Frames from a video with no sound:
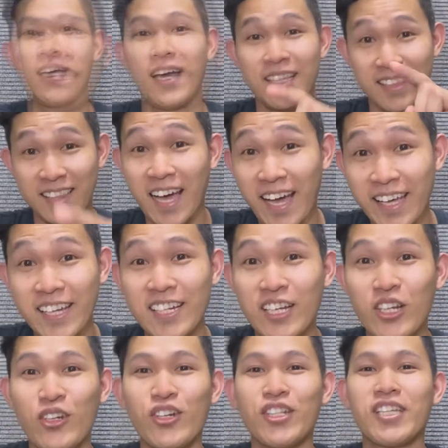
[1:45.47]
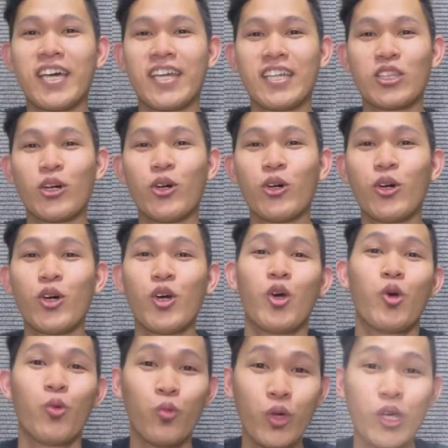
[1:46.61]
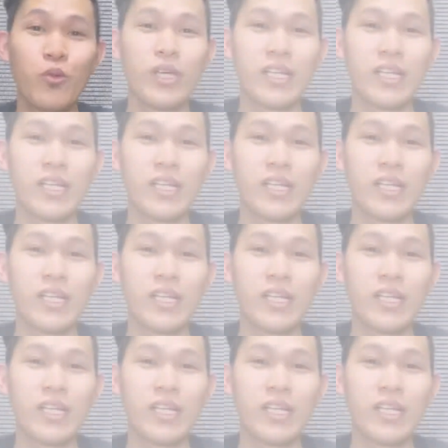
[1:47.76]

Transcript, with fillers: At dahil nanonood ka nito, we will